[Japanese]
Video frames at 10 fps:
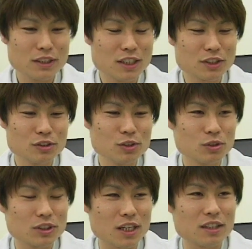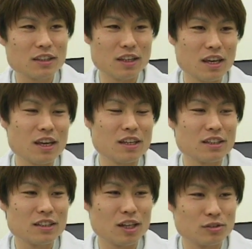ヤスリを使って
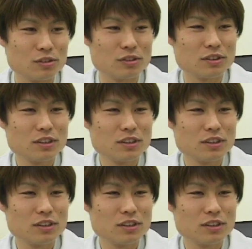やる